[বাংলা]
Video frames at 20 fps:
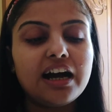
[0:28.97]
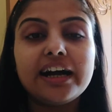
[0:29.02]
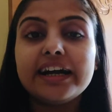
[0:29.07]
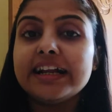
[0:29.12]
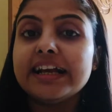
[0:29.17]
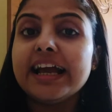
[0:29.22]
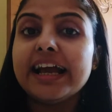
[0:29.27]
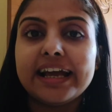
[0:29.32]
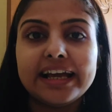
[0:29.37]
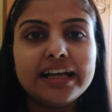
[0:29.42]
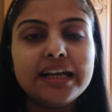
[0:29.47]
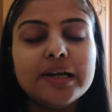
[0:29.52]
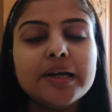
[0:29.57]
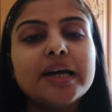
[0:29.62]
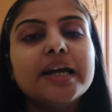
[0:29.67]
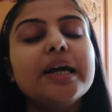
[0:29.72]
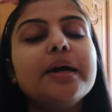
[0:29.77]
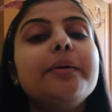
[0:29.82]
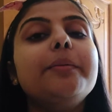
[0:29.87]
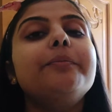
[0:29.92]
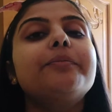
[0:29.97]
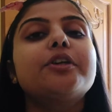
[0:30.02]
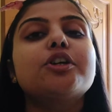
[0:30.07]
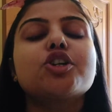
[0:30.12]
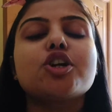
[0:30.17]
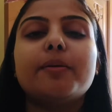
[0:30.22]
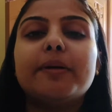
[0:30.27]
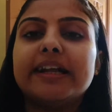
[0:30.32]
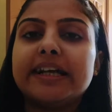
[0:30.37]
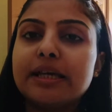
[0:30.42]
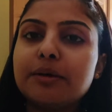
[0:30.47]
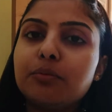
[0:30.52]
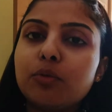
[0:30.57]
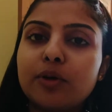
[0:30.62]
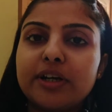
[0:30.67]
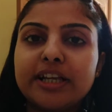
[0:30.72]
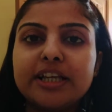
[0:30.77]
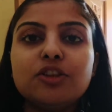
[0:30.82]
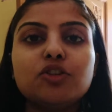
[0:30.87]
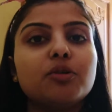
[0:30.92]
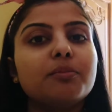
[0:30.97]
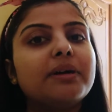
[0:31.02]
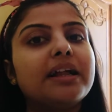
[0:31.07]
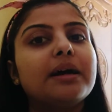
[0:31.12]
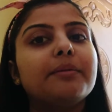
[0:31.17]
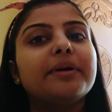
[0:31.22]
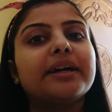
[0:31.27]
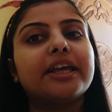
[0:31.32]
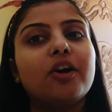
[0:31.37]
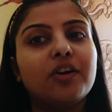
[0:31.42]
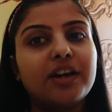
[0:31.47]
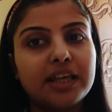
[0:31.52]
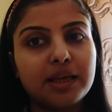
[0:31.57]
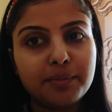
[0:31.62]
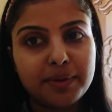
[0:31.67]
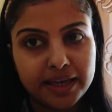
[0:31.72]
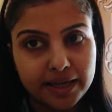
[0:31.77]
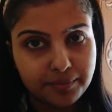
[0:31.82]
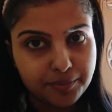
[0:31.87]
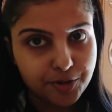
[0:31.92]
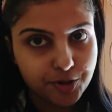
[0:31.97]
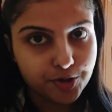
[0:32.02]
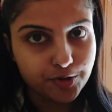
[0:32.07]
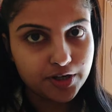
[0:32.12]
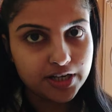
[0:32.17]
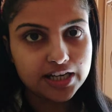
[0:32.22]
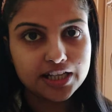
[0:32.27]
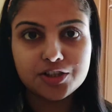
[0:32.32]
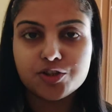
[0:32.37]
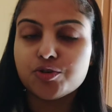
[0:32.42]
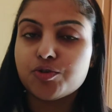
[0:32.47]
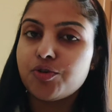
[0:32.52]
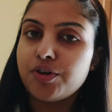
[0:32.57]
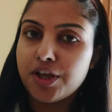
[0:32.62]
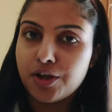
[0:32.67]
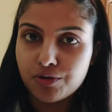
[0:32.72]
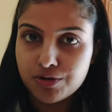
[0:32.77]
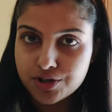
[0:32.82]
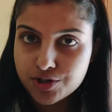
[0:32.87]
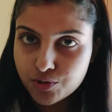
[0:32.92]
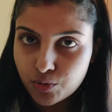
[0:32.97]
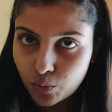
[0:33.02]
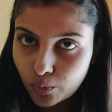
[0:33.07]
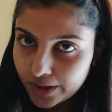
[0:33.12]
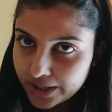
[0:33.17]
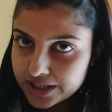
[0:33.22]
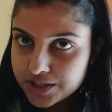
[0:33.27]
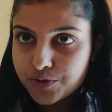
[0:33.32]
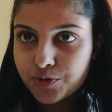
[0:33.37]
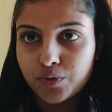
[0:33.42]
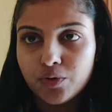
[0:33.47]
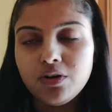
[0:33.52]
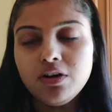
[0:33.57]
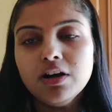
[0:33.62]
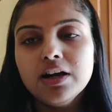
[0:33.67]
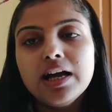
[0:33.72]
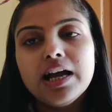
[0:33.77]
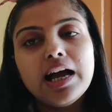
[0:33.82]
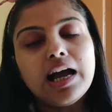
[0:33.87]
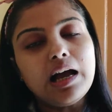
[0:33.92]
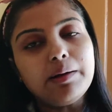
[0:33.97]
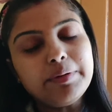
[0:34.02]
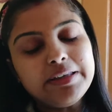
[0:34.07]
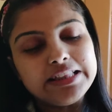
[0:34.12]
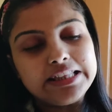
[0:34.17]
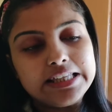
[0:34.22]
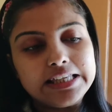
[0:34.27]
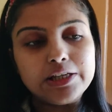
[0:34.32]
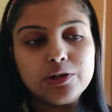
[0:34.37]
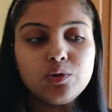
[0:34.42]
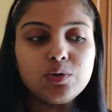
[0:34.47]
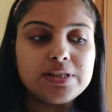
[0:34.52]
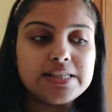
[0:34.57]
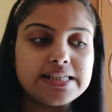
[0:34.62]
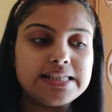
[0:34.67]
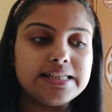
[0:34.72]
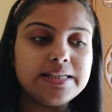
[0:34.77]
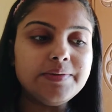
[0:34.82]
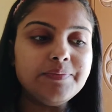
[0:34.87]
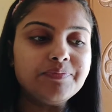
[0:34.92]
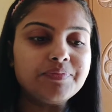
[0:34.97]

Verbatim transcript: আর হ্যাঁ সবার আগে বলি তোমরা আমাকে অনেকে মেকআপ টিউটোরিয়ালের জন্য রিকোয়েস্ট করেছো আমি দিয়েওছি